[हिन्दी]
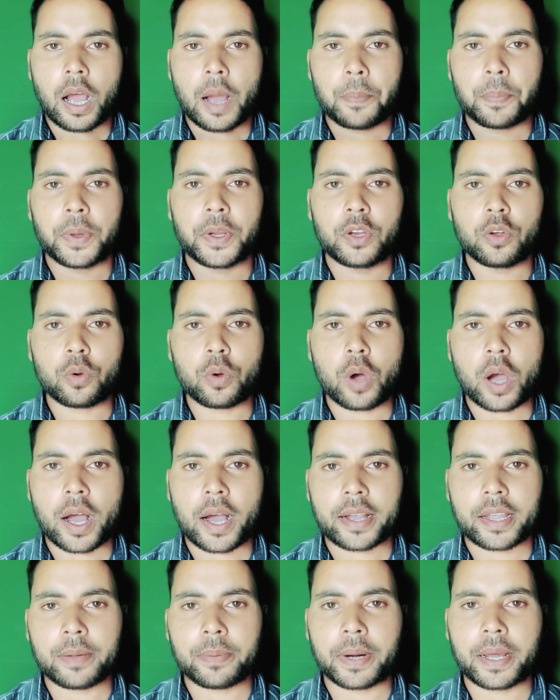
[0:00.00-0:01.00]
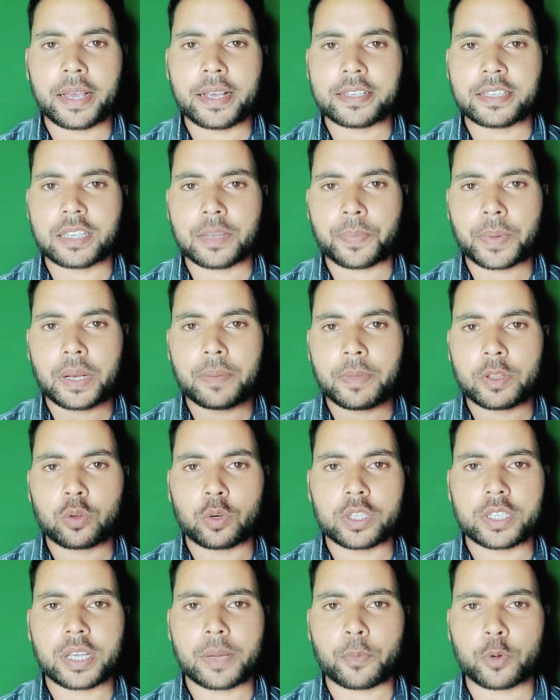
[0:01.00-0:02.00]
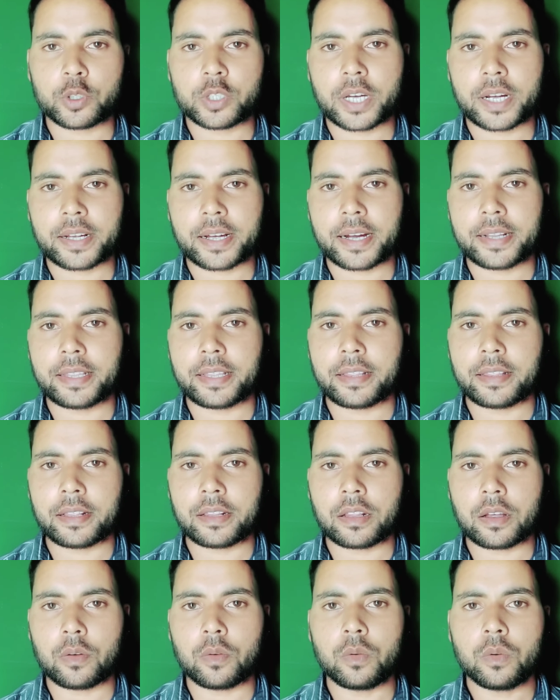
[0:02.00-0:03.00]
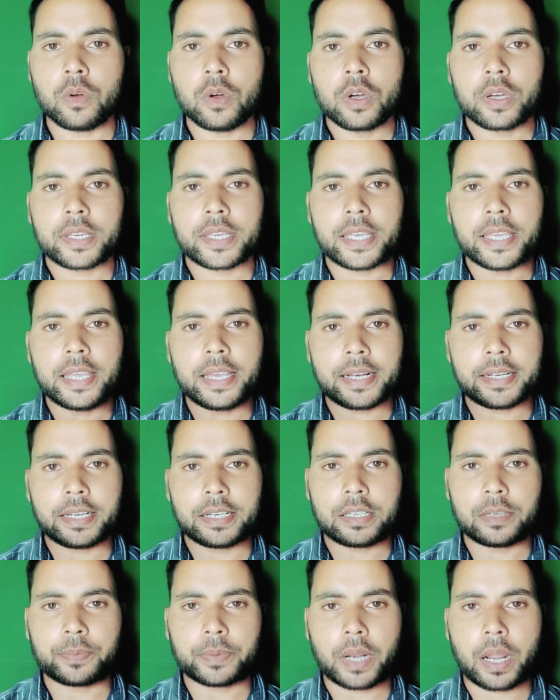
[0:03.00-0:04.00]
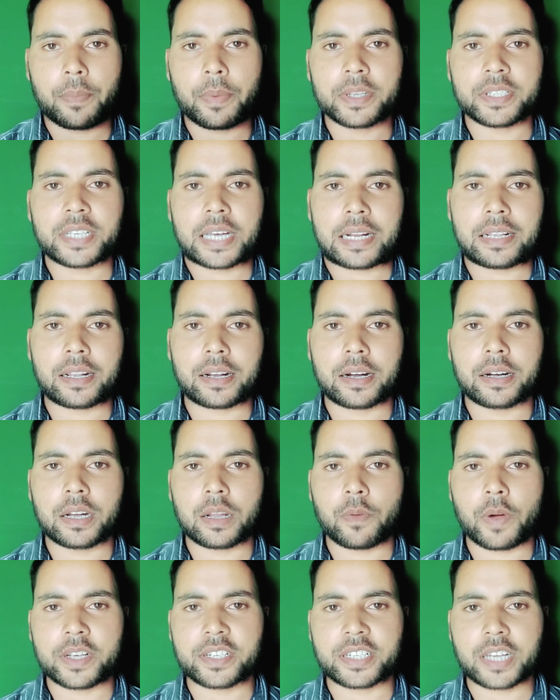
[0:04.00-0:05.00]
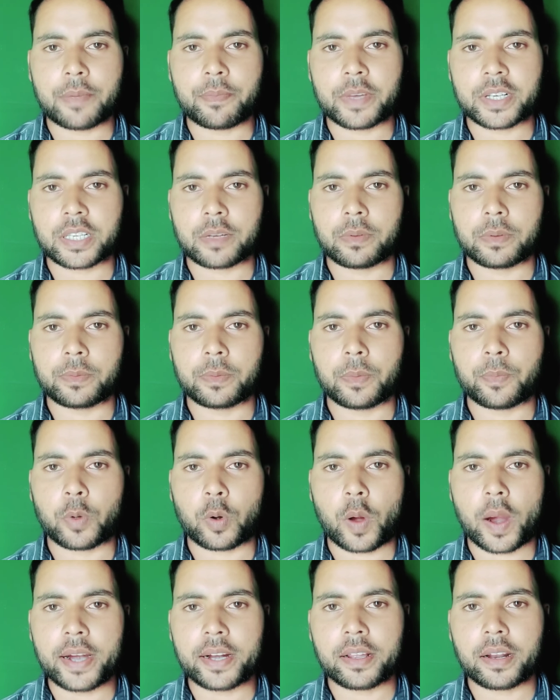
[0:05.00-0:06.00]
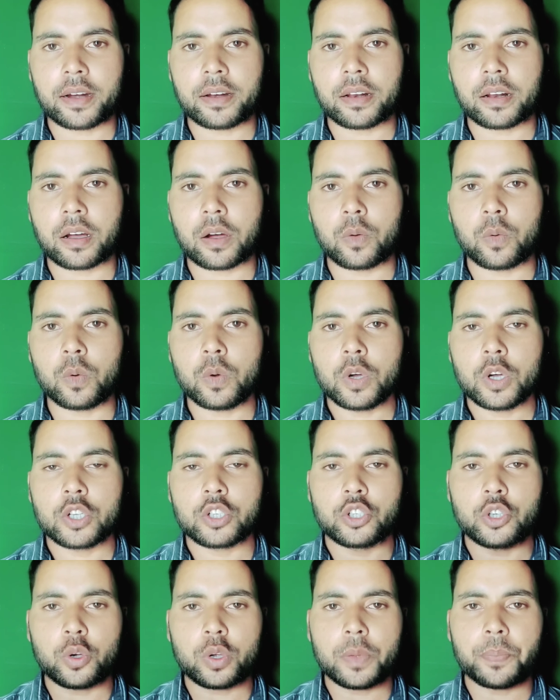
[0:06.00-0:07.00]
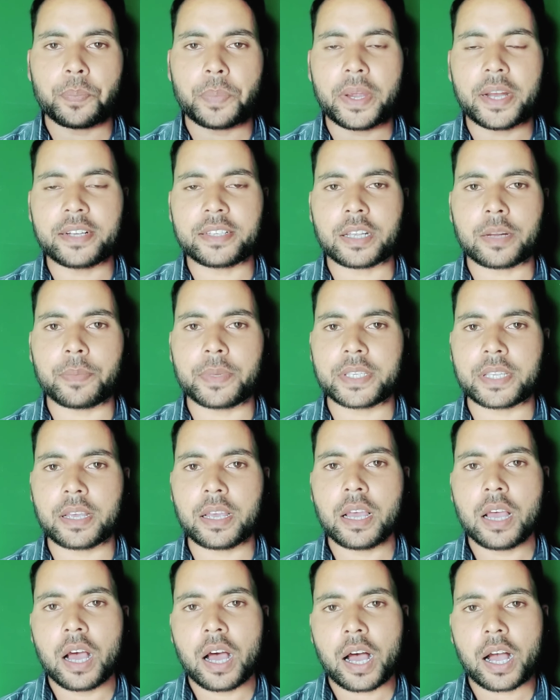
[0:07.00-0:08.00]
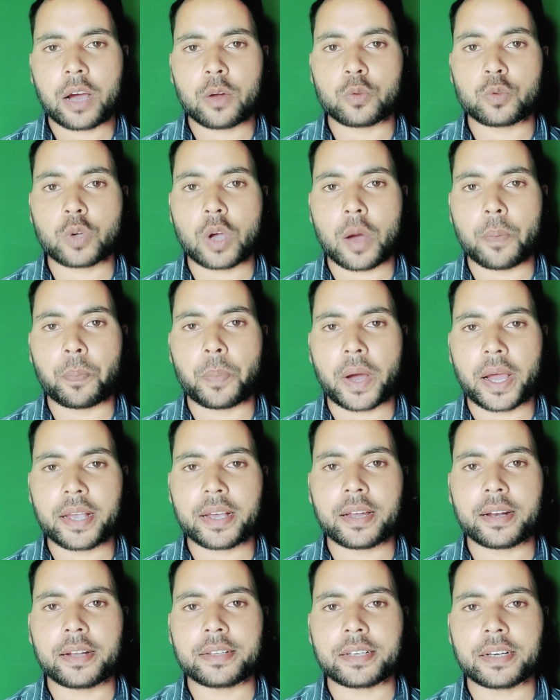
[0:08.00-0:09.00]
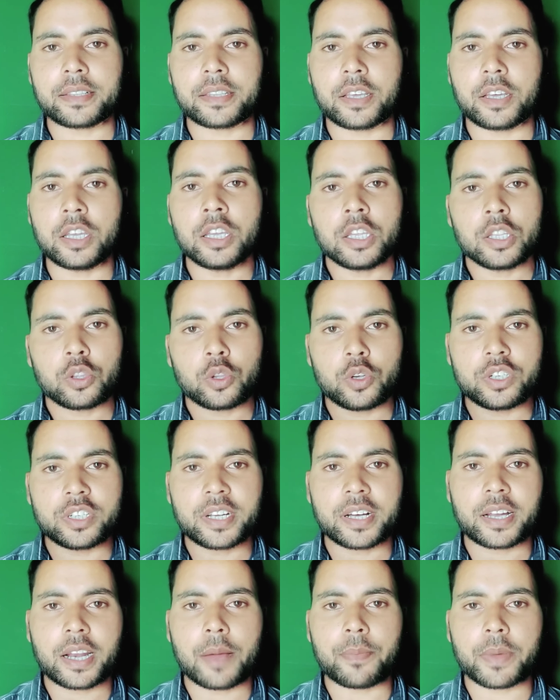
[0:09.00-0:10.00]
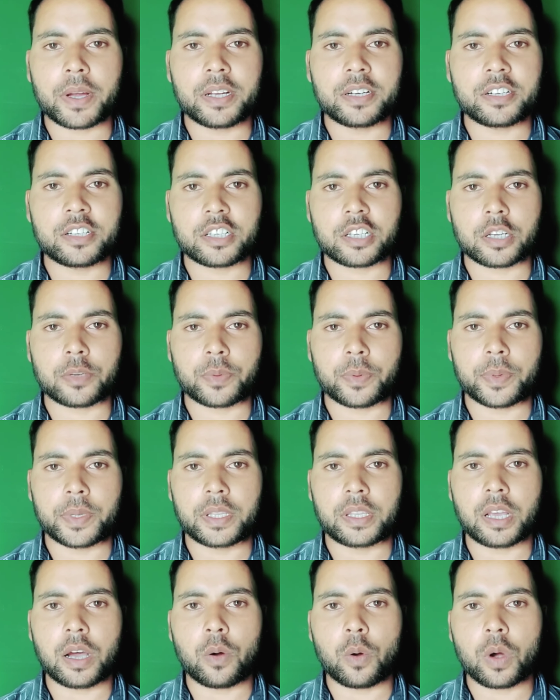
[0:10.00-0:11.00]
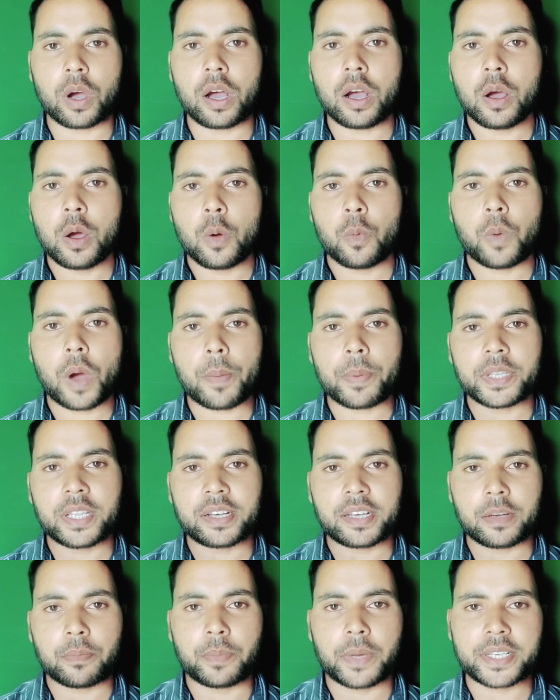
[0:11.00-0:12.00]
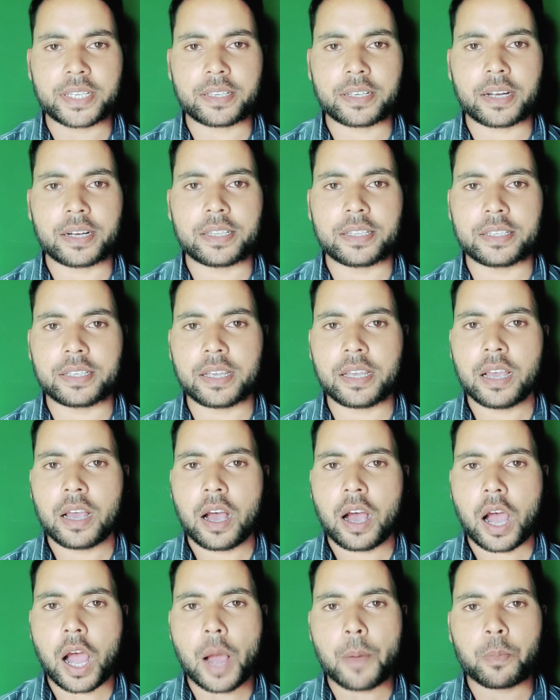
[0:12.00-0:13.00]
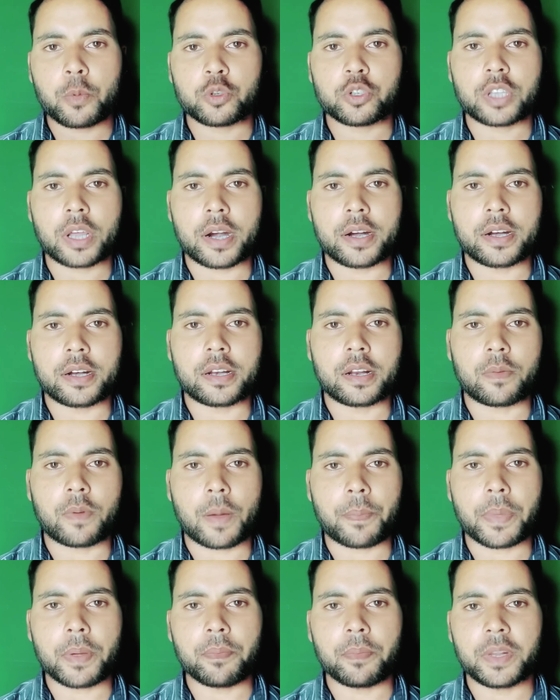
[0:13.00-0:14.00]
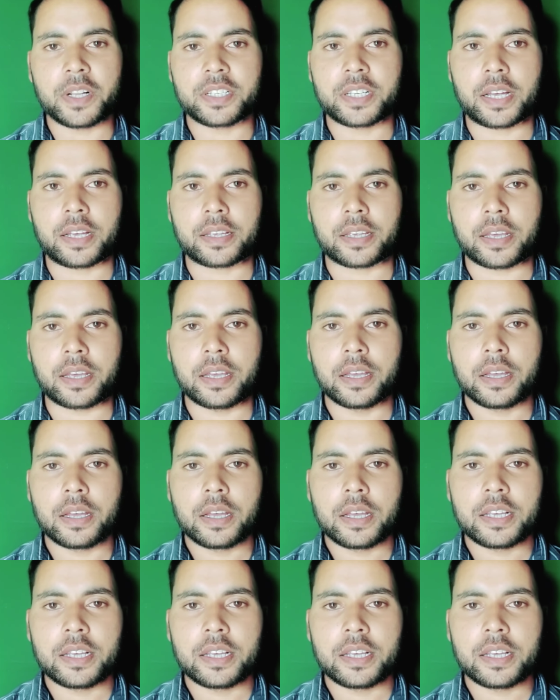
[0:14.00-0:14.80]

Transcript: अब वीडियो को आगे बढ़ाएं इससे पहले मैं थोड़ी सी आपको जानकारी दे देता हूं कि एक हज़ार सब्सक्राइबर चार हज़ार घंटे वॉच टाइम का सर्विस मैं प्रोवाइड कराने लगा हूं जो कि पेड सर्विस है अगर उसको आप बाय करना चाहते हैं तो इंस्टाग्राम का लिंक डिस्क्रिप्शन में दिया होगा वहां पे जाके एक मैसेज कर दीजिए आपको सारे डिटेल वहाँ पर मिल जाएंगे